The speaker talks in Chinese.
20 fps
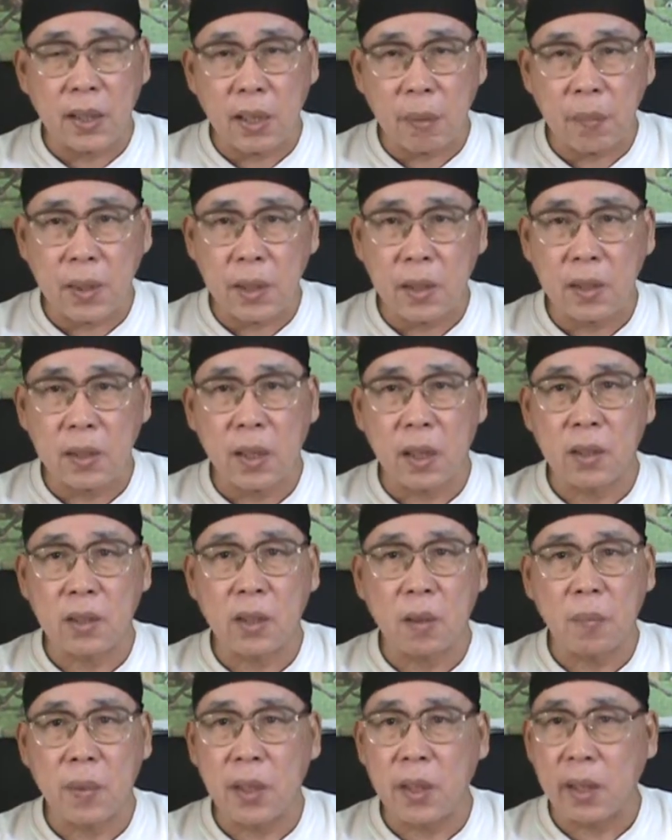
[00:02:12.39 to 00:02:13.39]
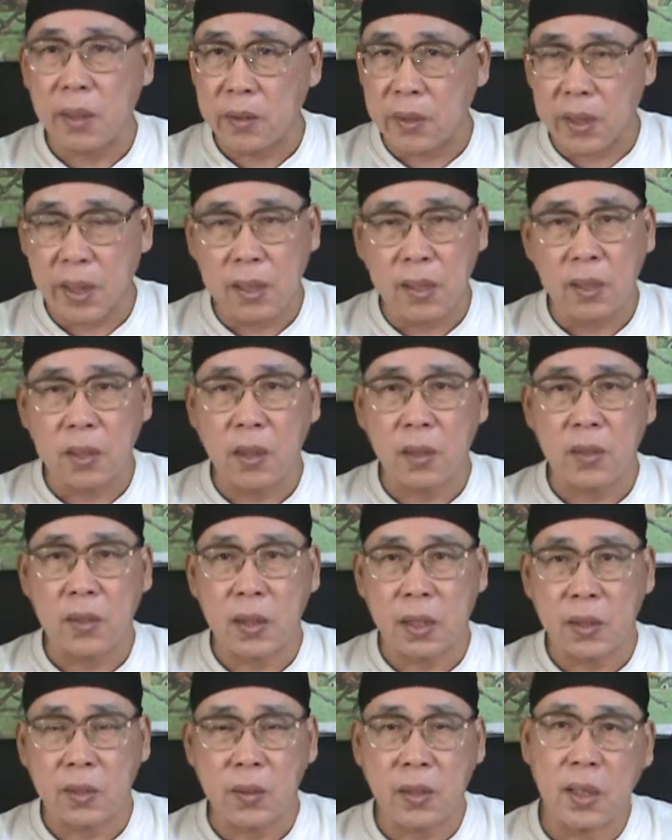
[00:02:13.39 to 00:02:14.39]
他每天早上天没亮就开始吊
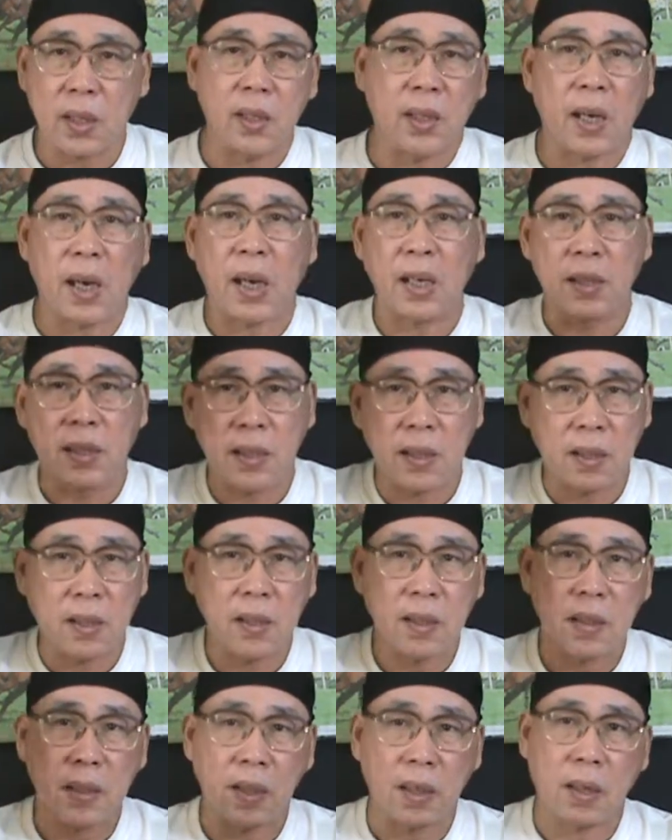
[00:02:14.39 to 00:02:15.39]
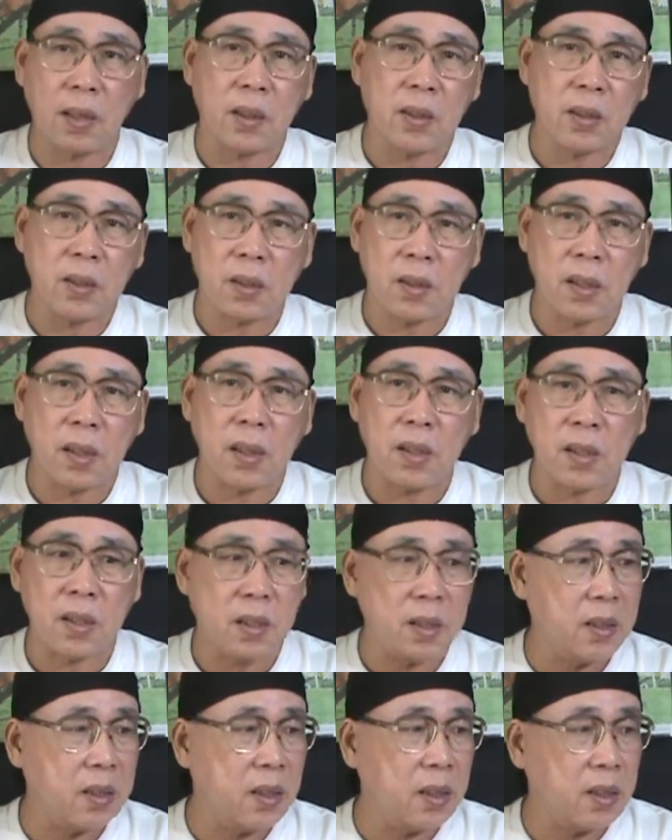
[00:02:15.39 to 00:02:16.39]
嗓，子，就开始拉筋啊。这个是
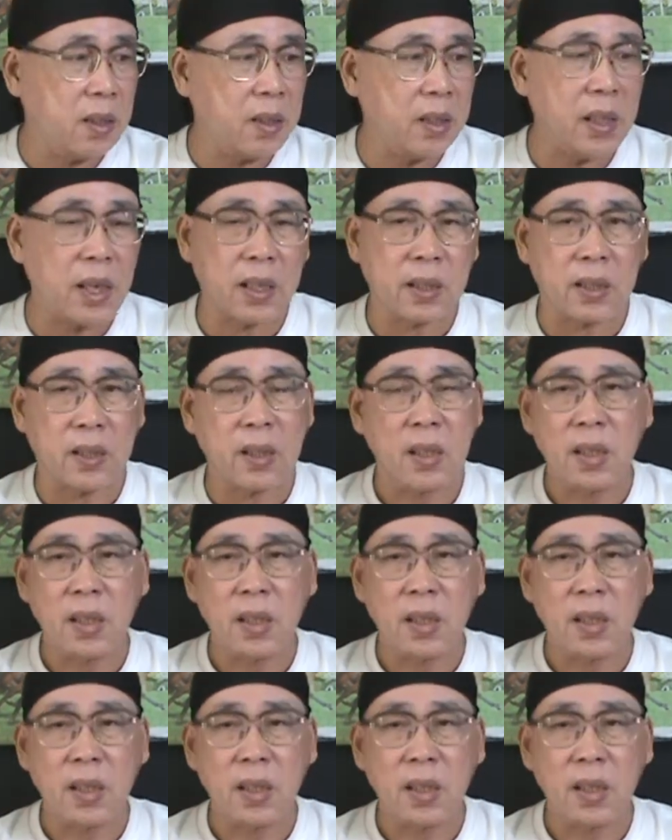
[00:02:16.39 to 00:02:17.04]
一一样的。